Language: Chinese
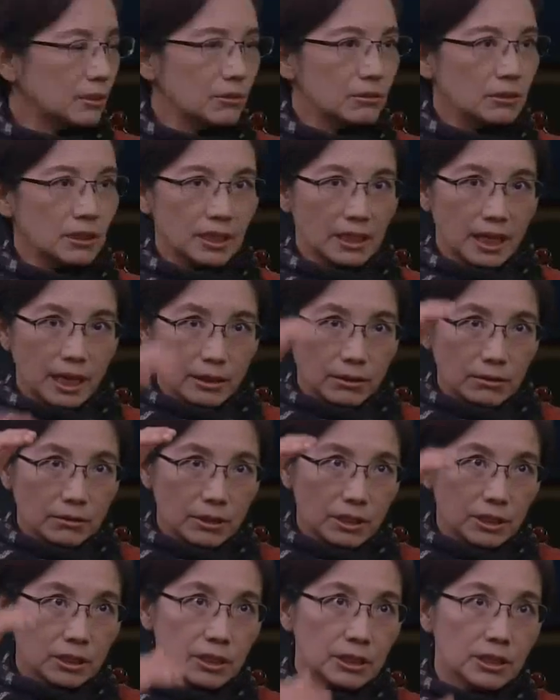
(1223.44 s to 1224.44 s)
旅图》呢，它
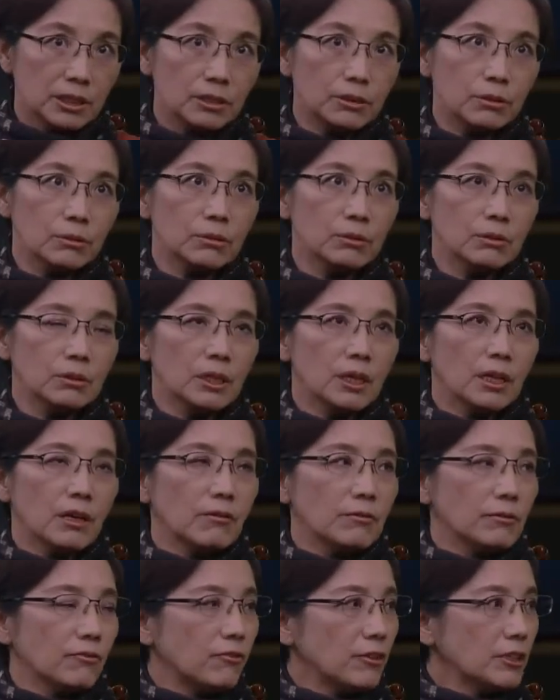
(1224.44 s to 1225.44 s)
用的是一种
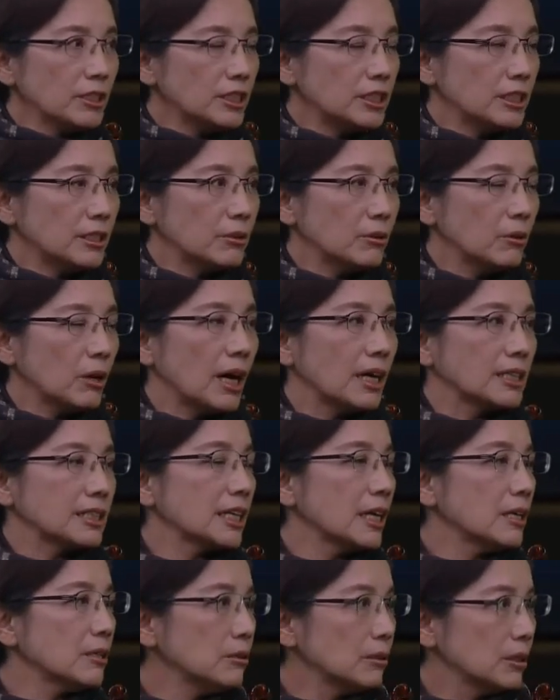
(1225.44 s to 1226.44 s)
风景画、
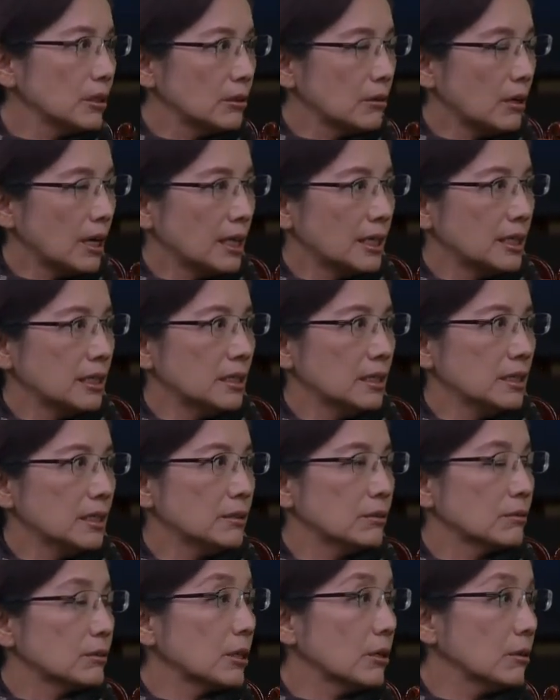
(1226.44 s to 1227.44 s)
山水画里的
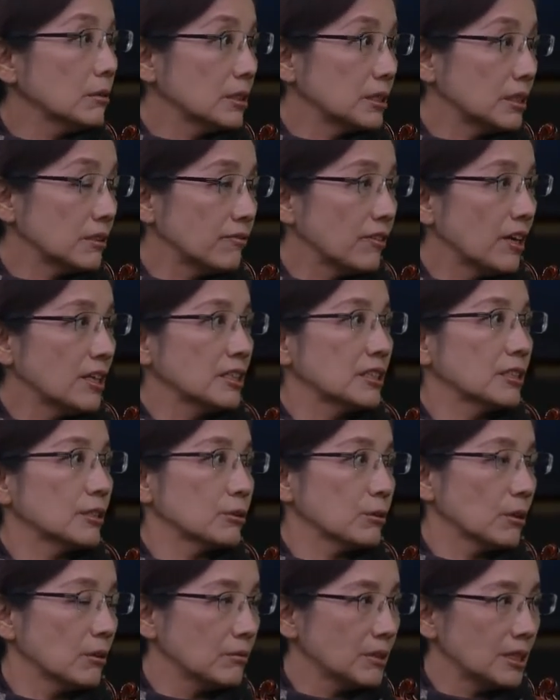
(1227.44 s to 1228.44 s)
一种透视方
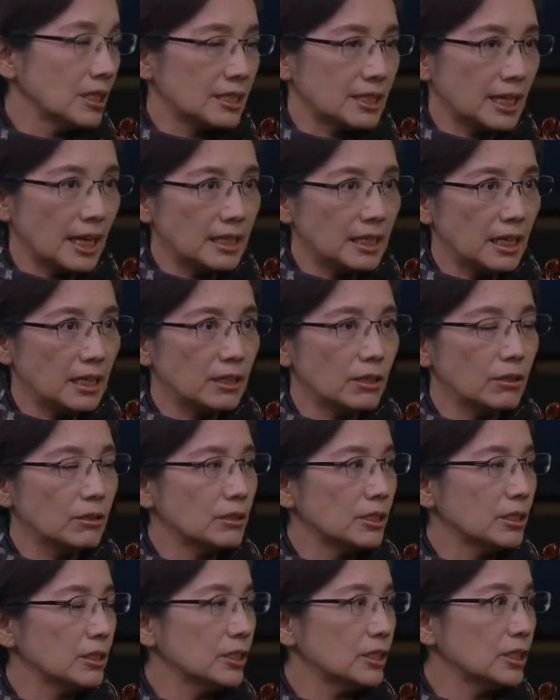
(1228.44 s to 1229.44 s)
式，所谓的散点
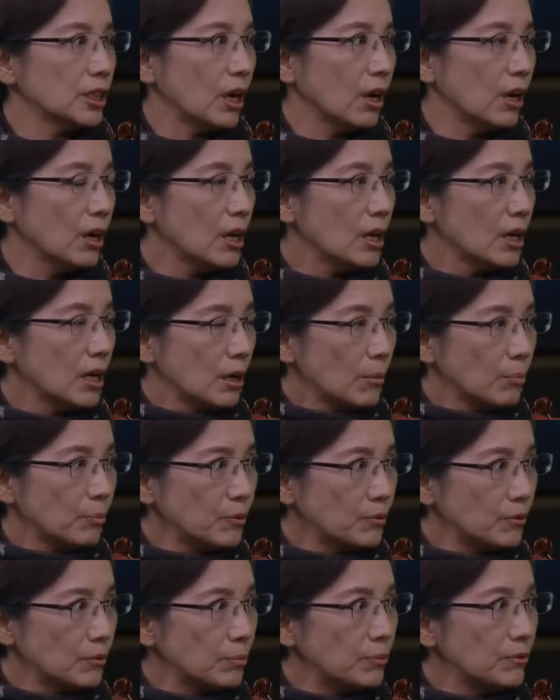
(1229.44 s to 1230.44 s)
透视，叫
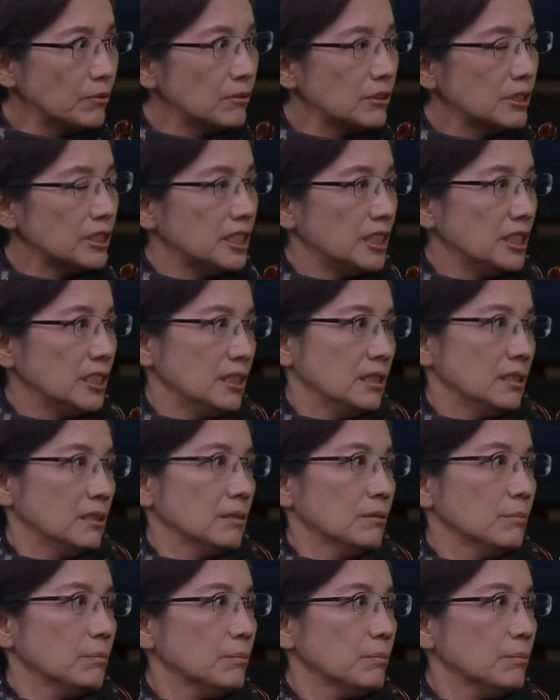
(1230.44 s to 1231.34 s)
步步景。